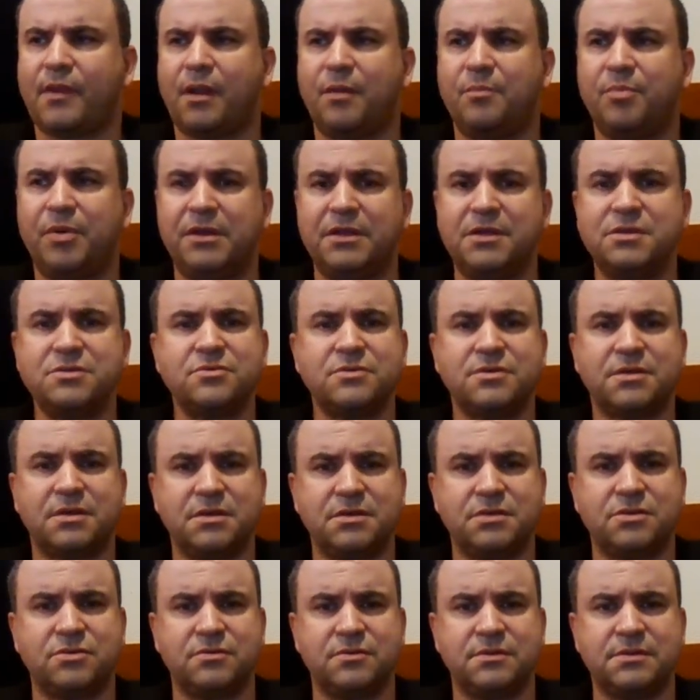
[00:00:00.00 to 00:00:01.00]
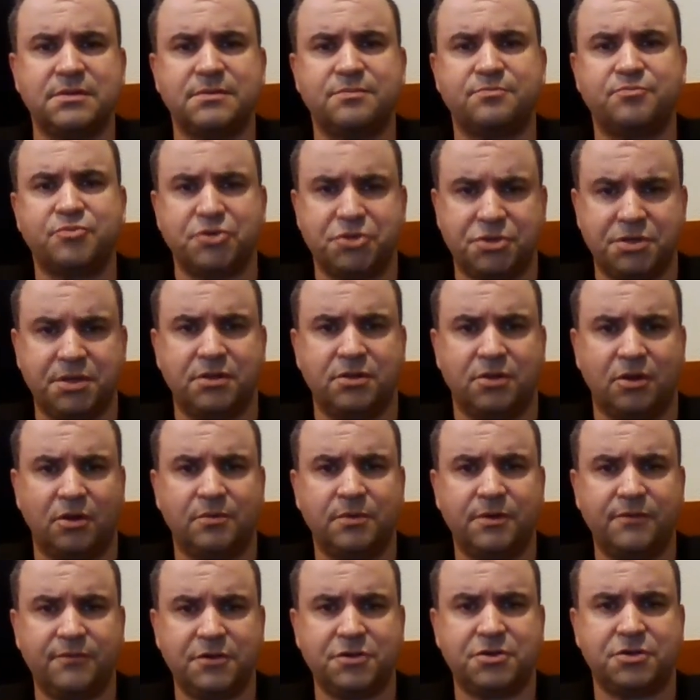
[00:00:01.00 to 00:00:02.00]
Pan Jezus Chrystus przyszedł do
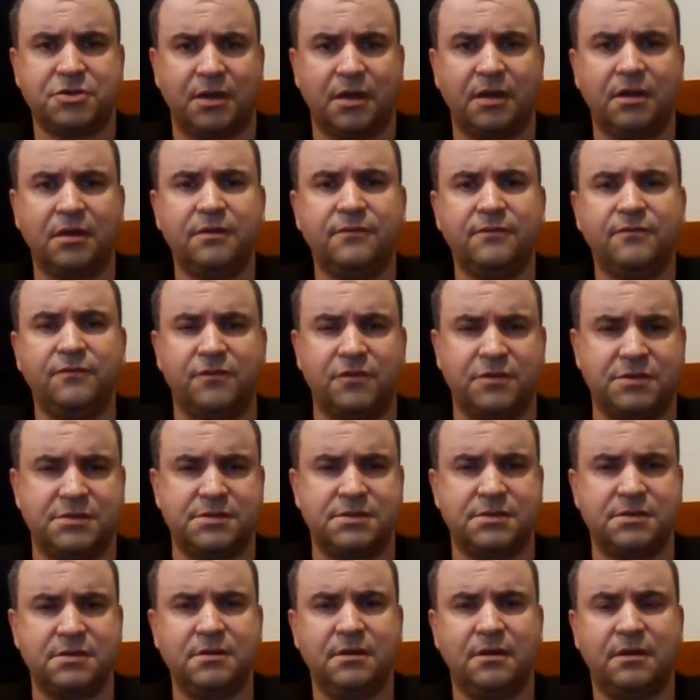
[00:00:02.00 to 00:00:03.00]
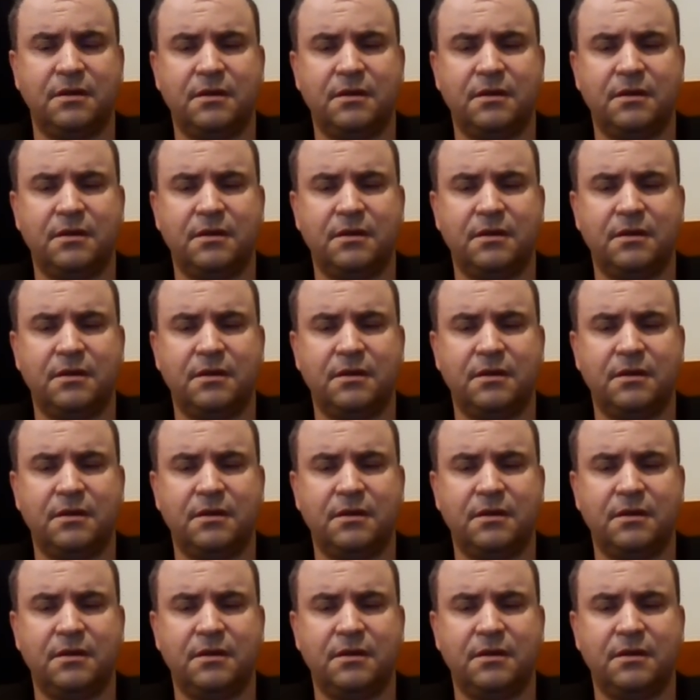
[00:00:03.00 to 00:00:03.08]
mnie we śnie, w wizji.